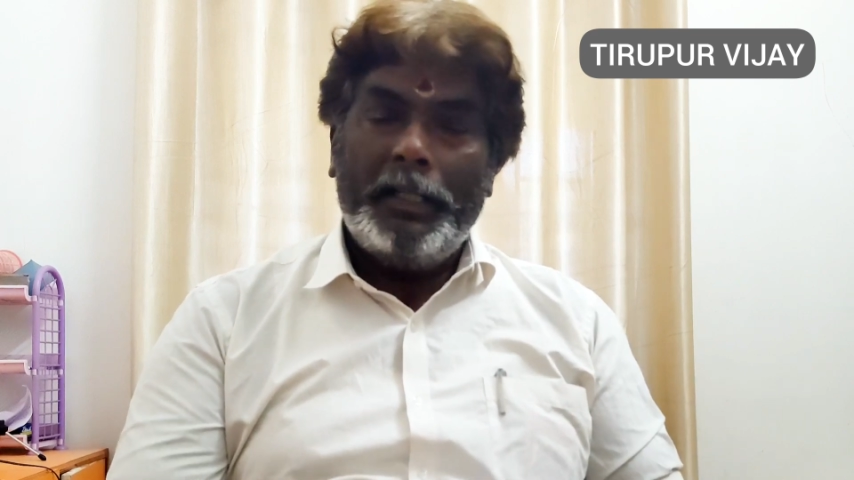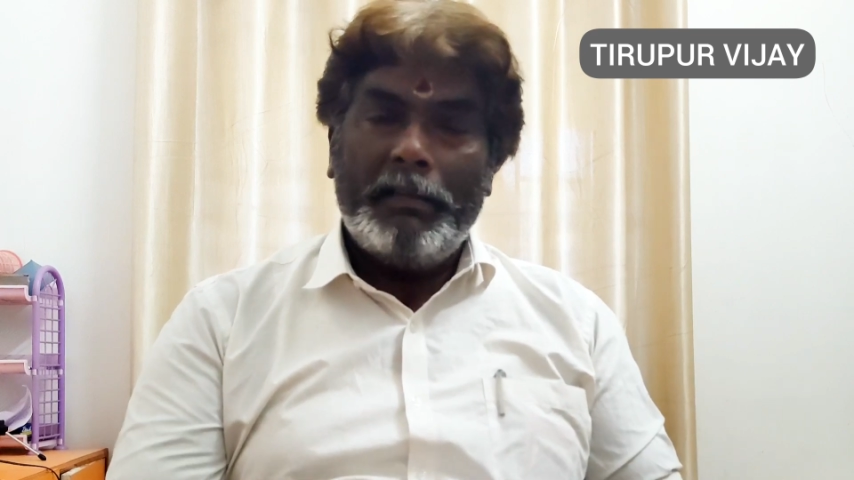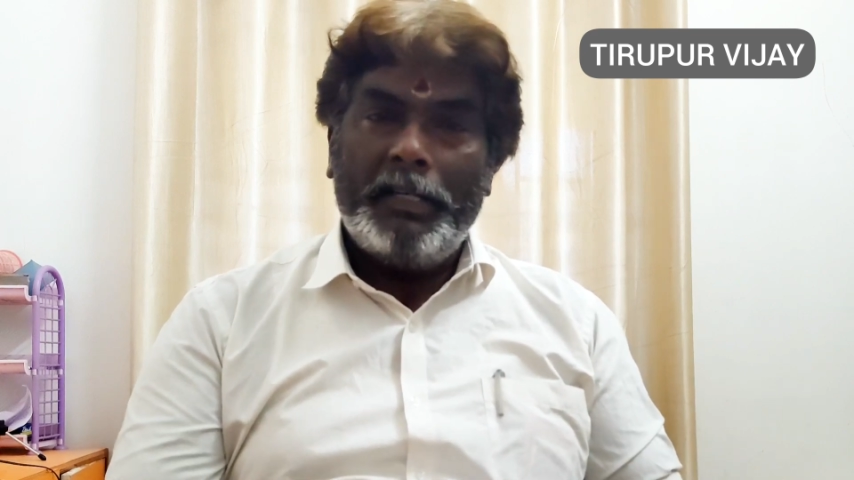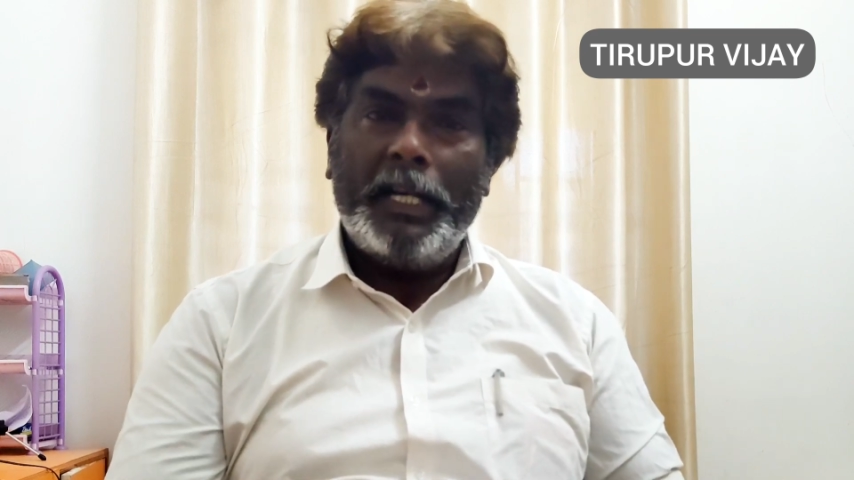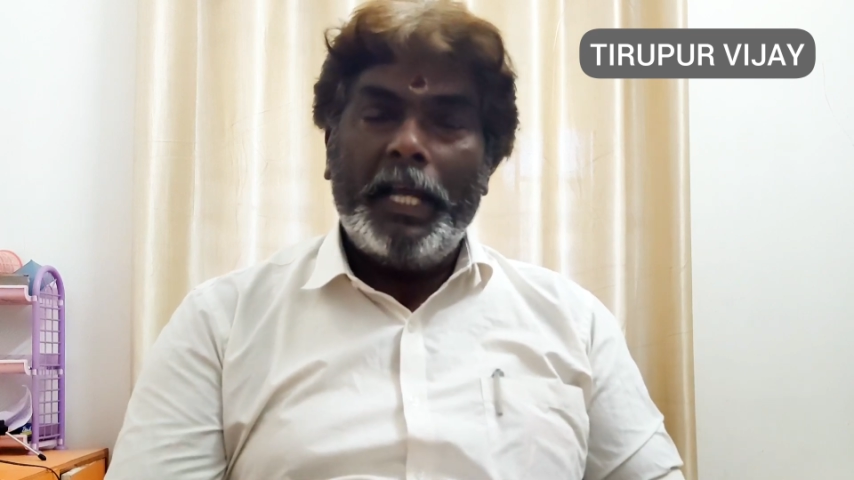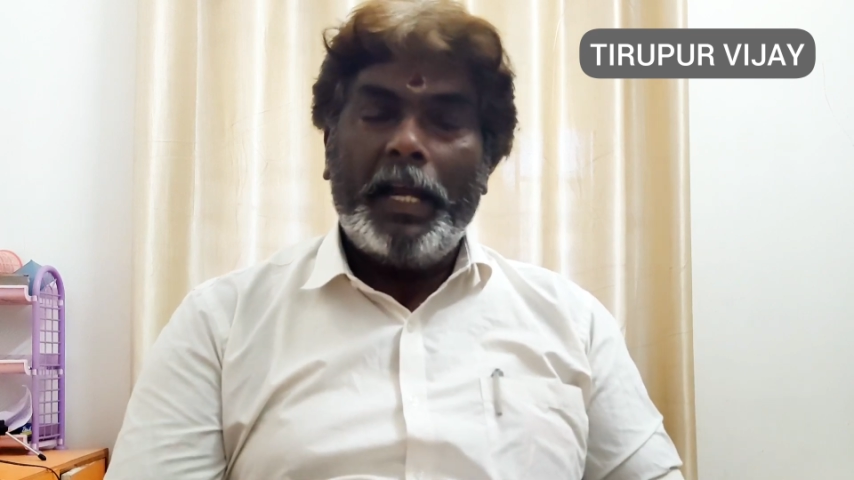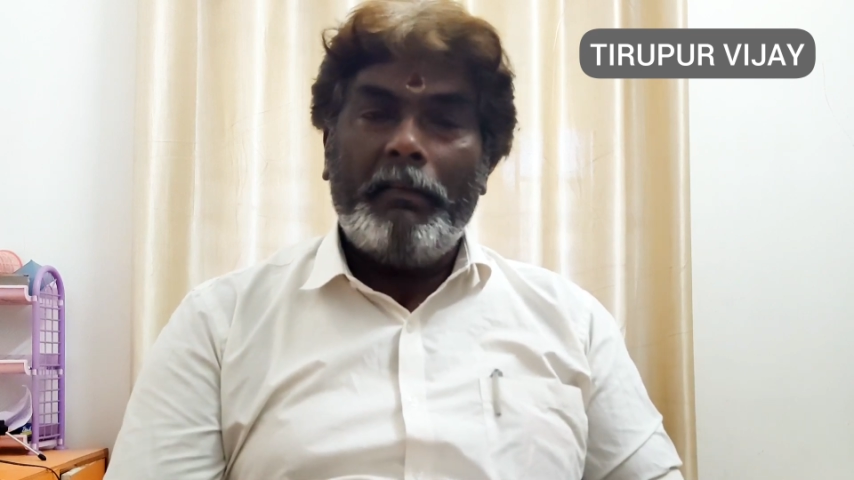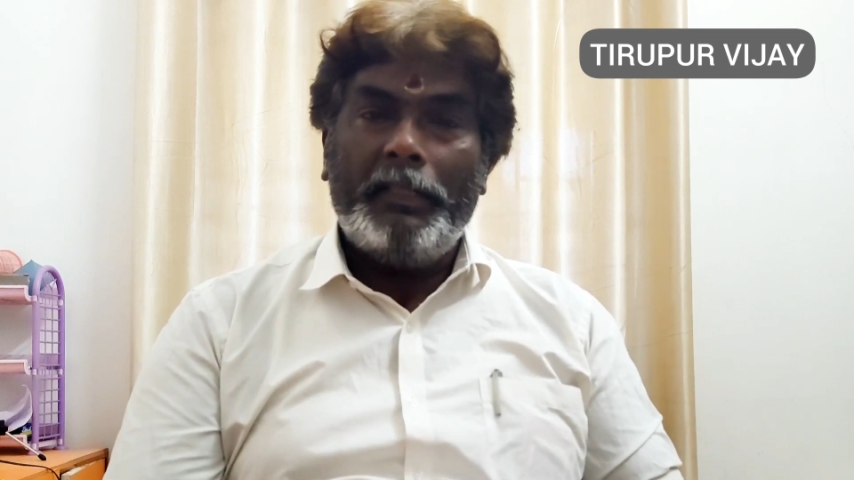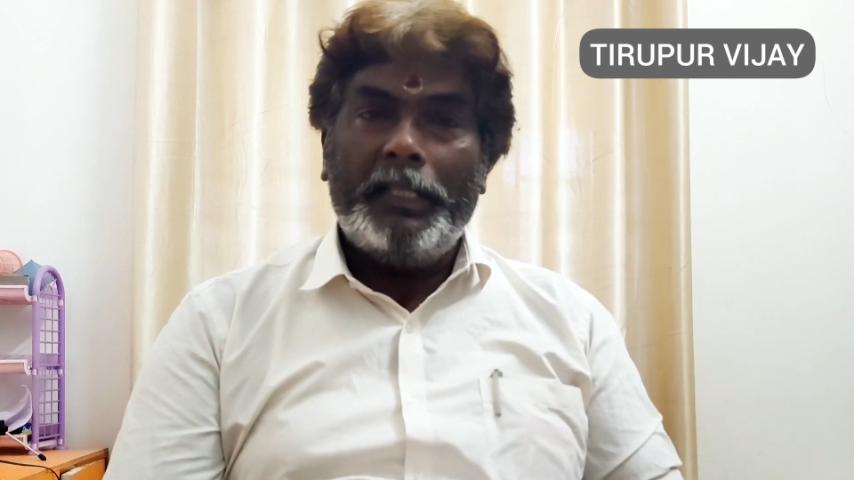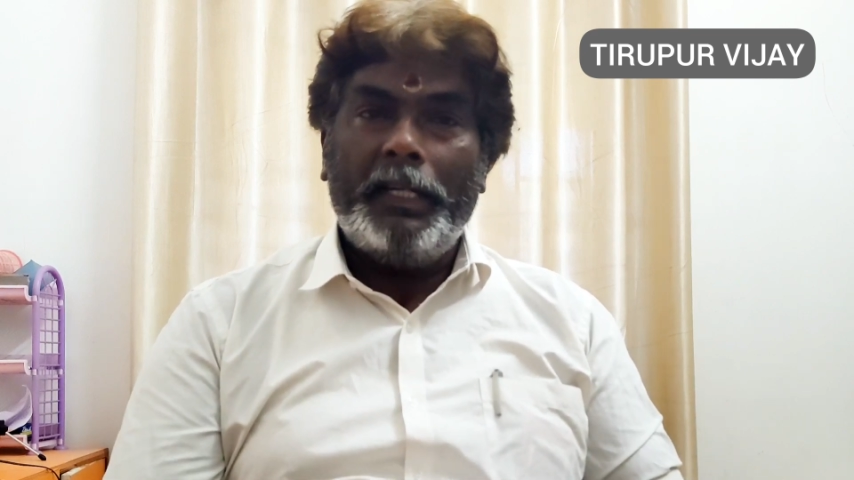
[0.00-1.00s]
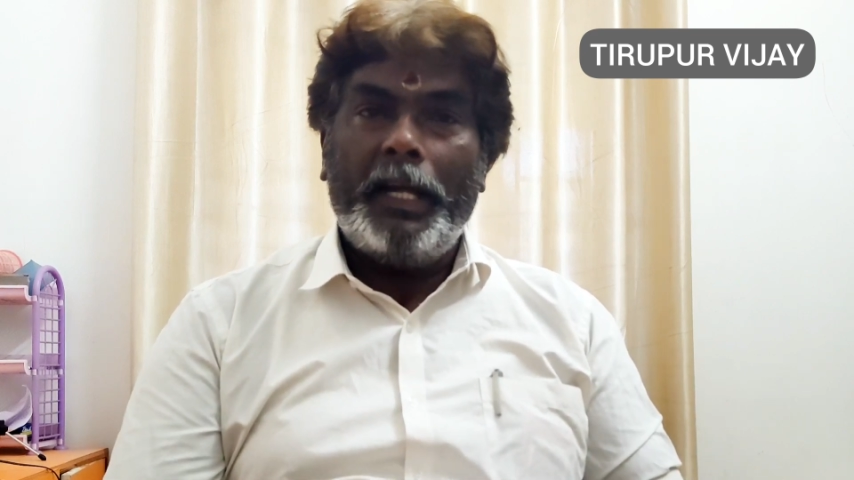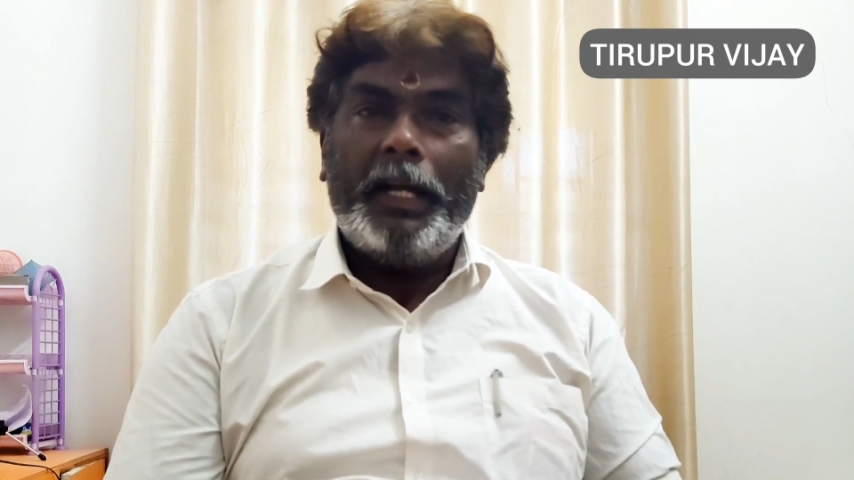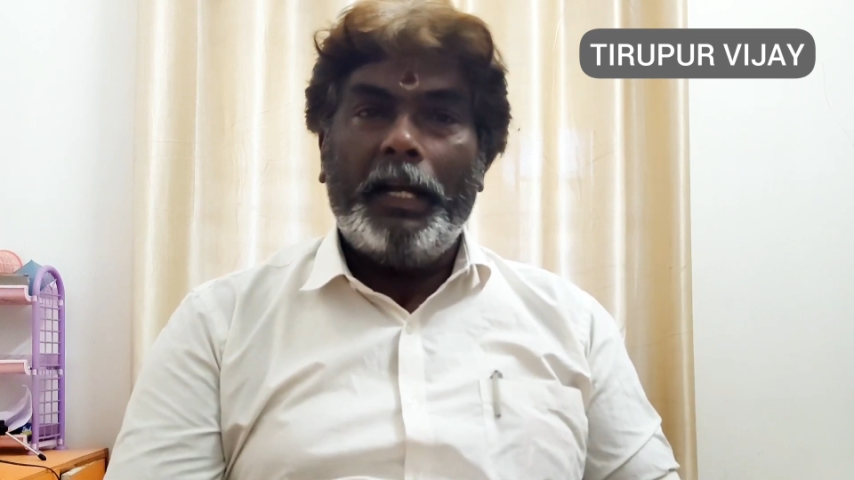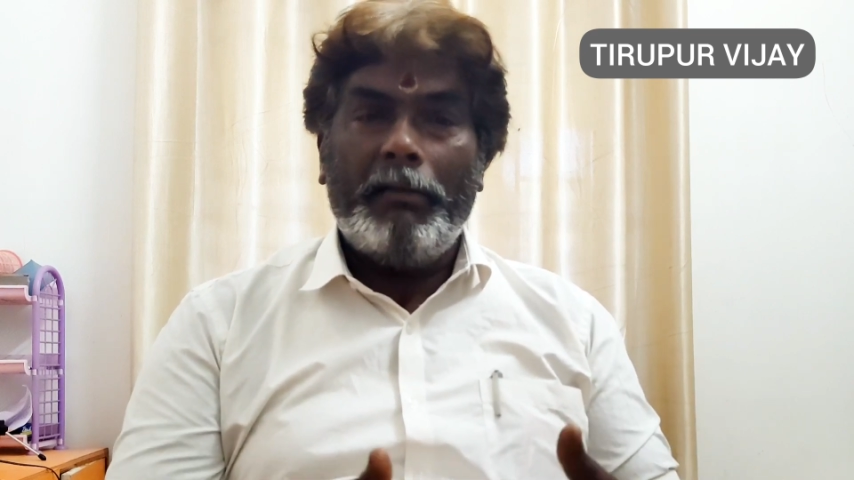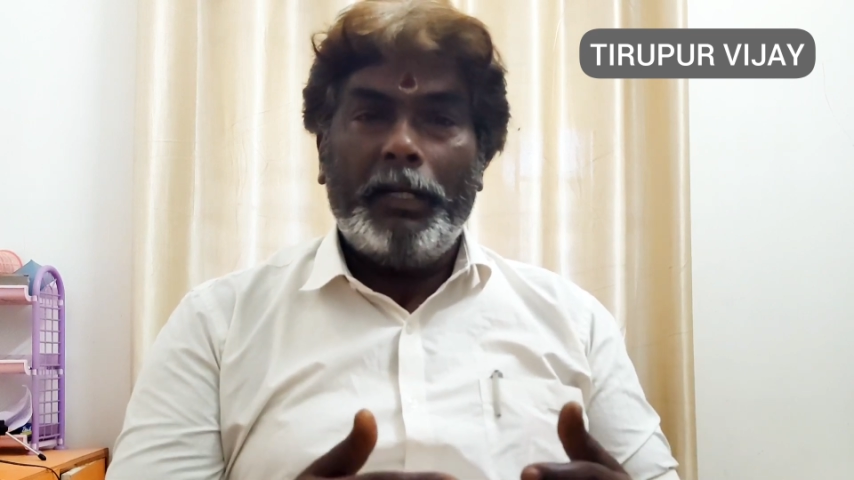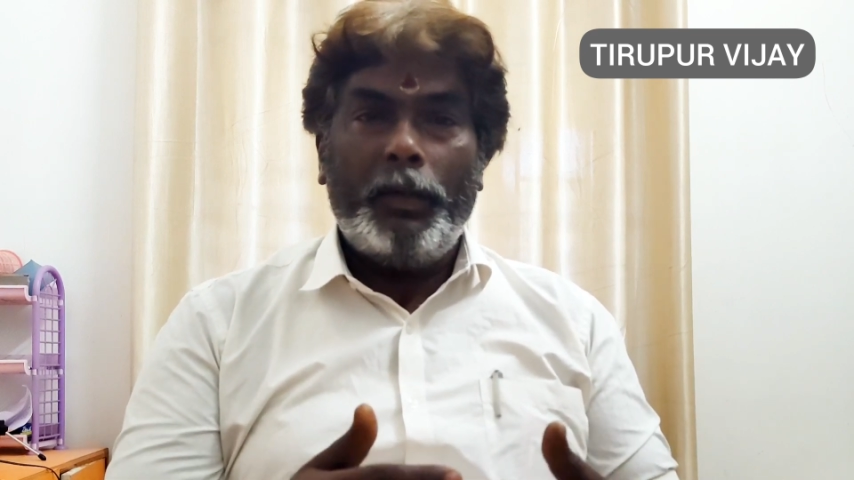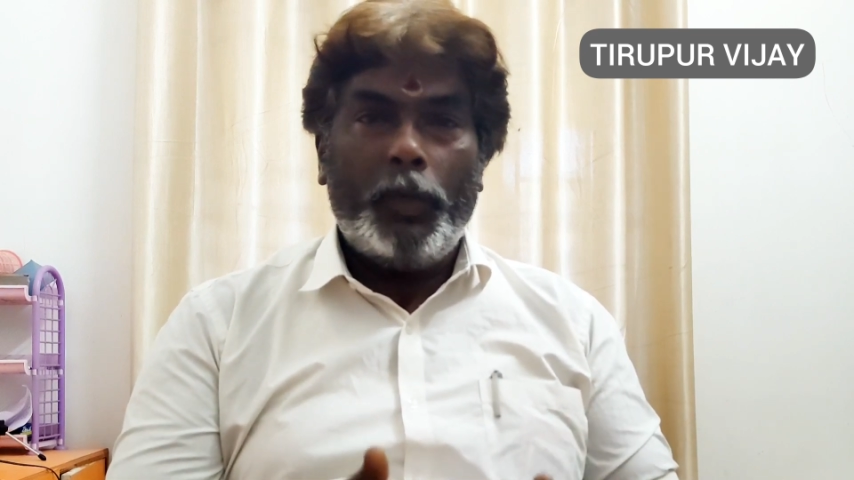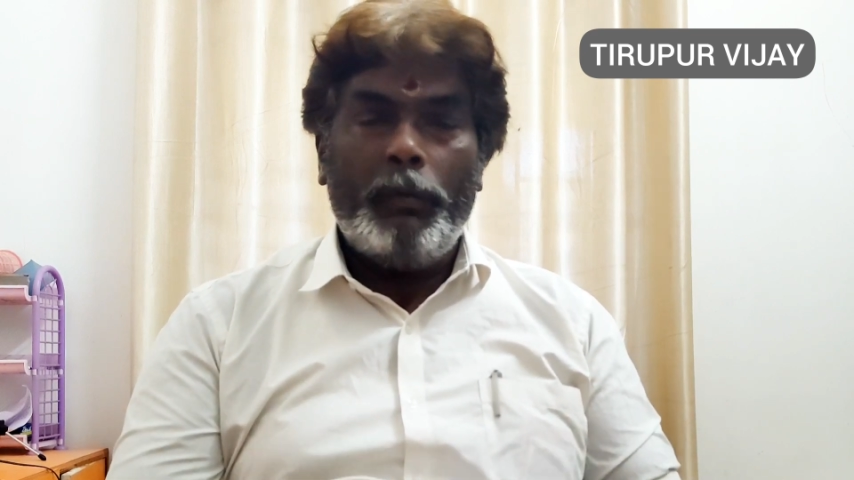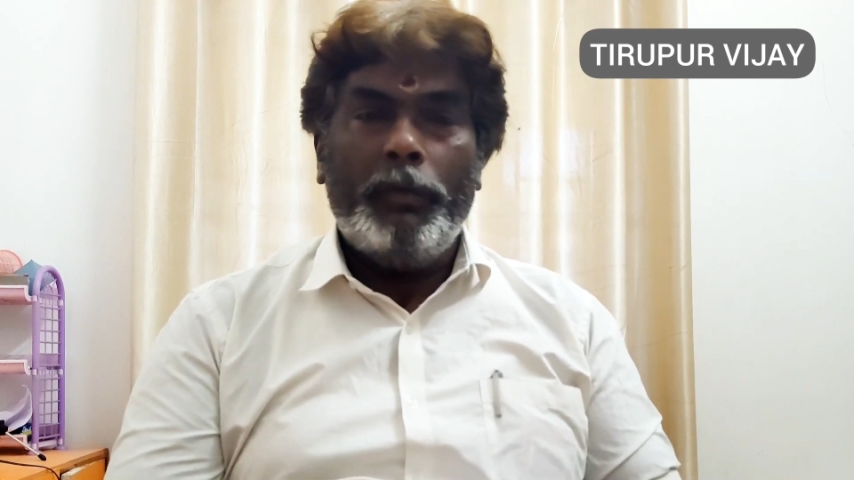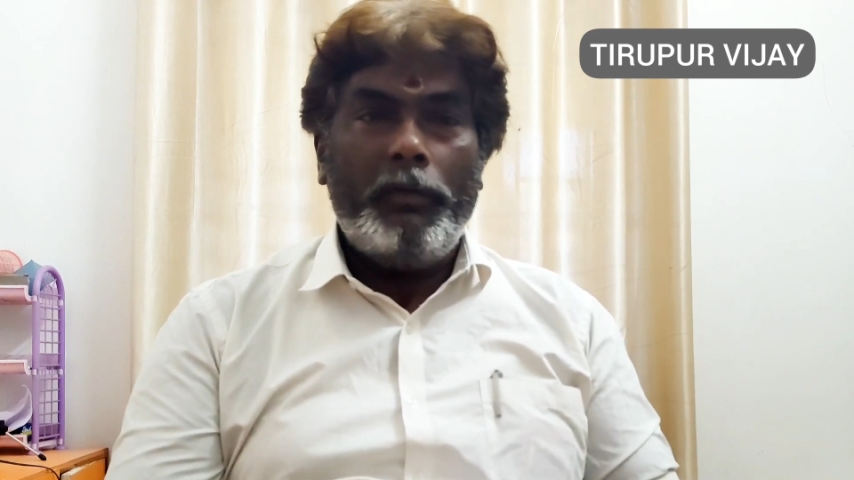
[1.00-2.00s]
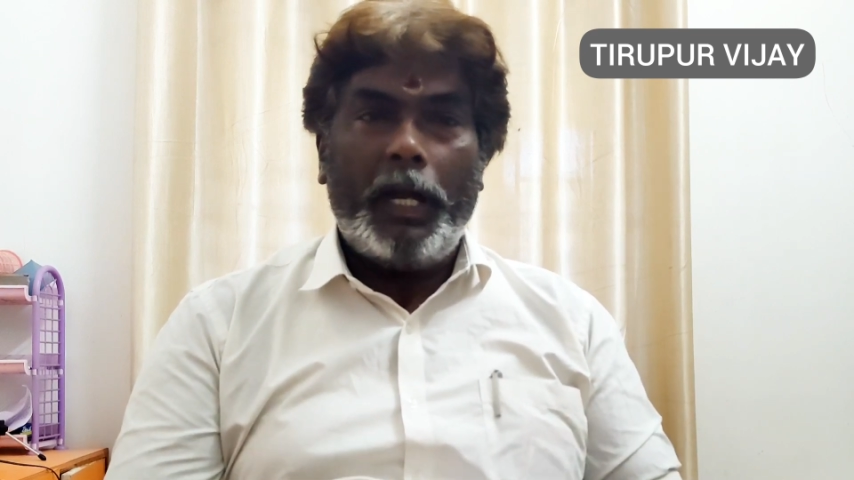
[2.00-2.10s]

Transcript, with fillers: சிவனடியார்கள் வந்திருக்கார்கள் அவர்களுக்கு உணவு